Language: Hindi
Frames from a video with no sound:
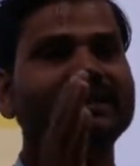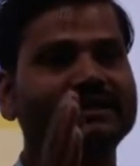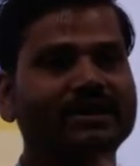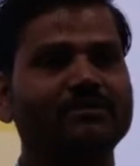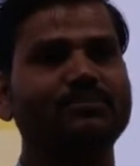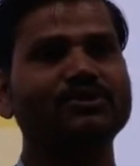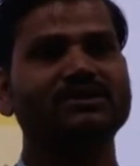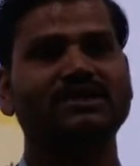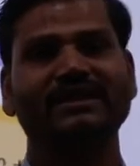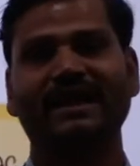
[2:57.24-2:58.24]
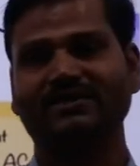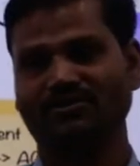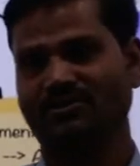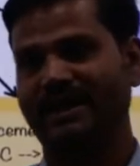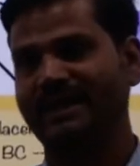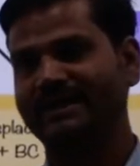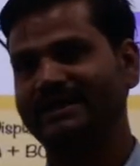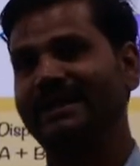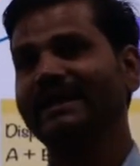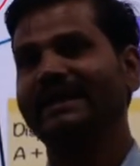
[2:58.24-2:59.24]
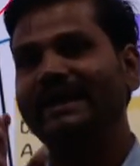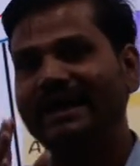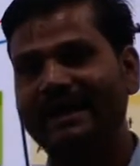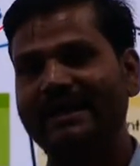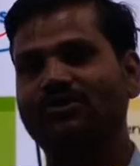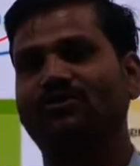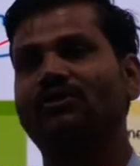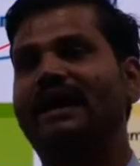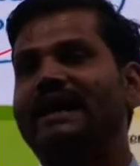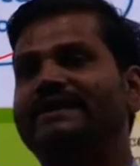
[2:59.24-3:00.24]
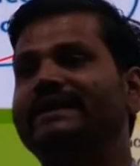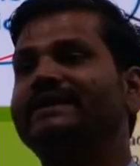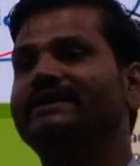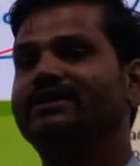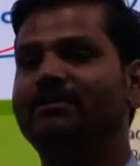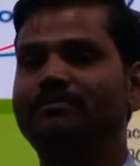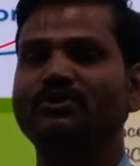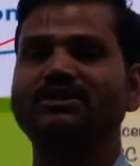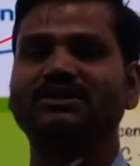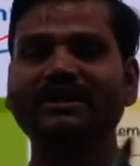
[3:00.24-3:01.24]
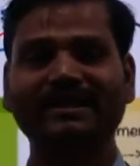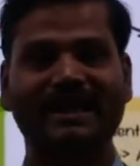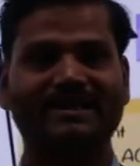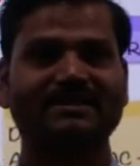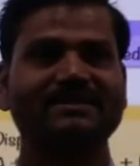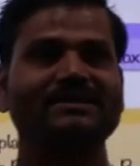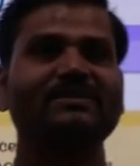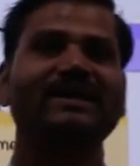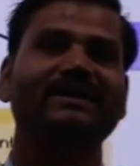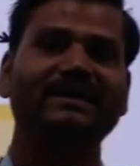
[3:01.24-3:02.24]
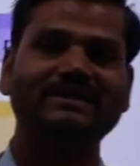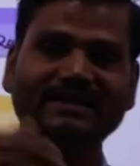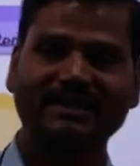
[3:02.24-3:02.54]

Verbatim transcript: डिकम्पोजिशन रिएक्शन को क्या कहते हैं इलेक्ट्रोलाइटिक डिकम्पोजिशन रिएक्शन जिसमें एनर्जी